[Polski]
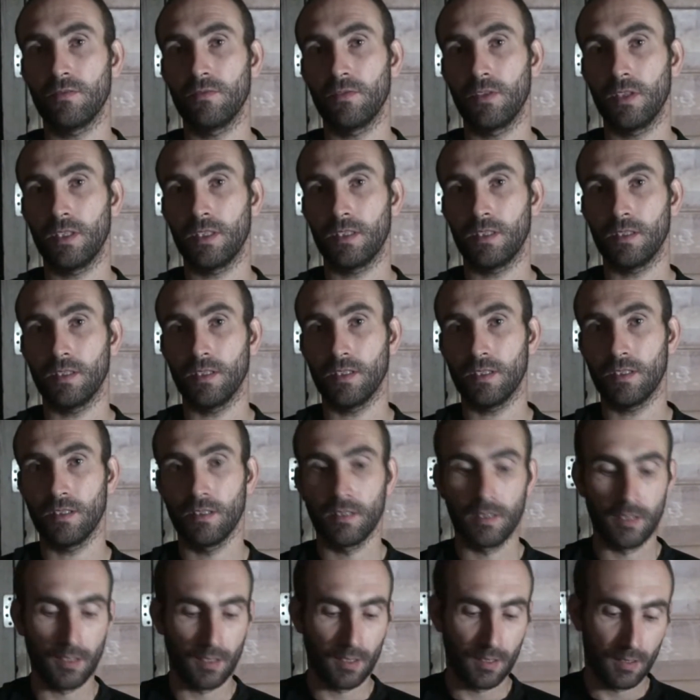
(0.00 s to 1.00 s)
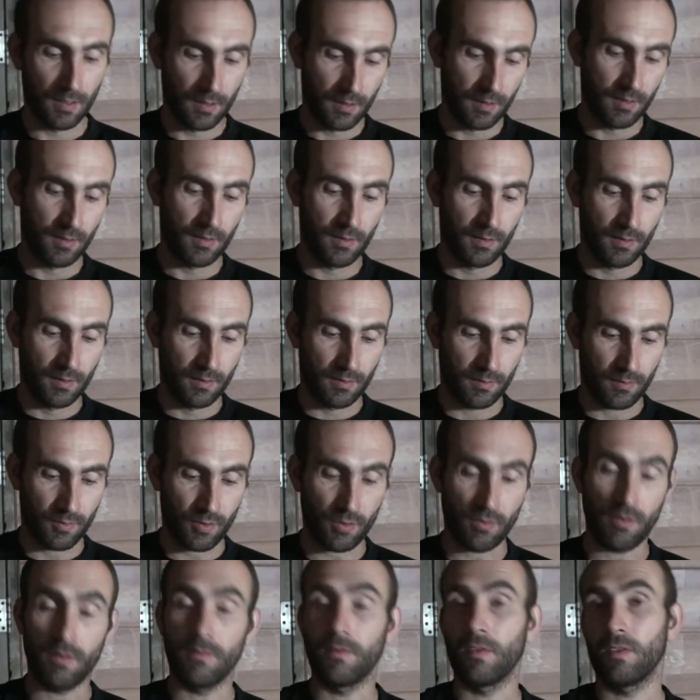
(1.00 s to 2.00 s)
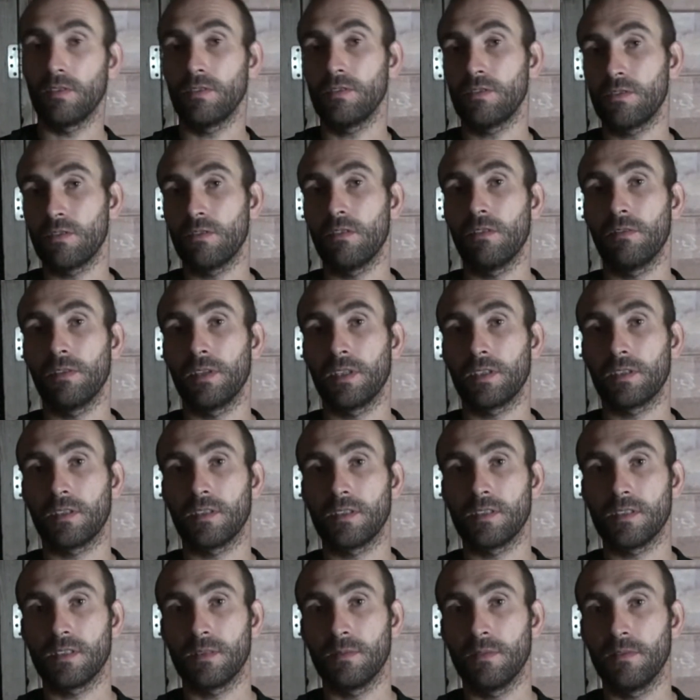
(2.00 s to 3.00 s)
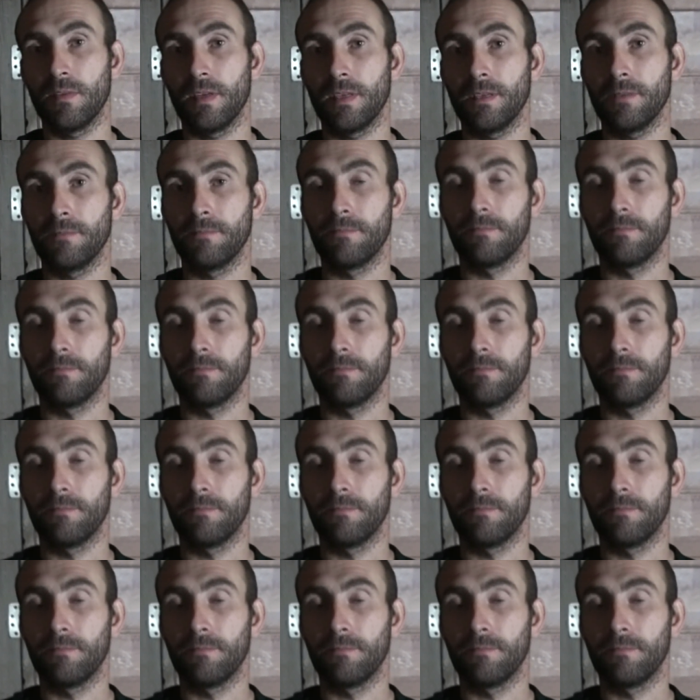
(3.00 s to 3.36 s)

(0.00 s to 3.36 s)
dwuletnie czołowo, i czołowe nagrody zdobywają.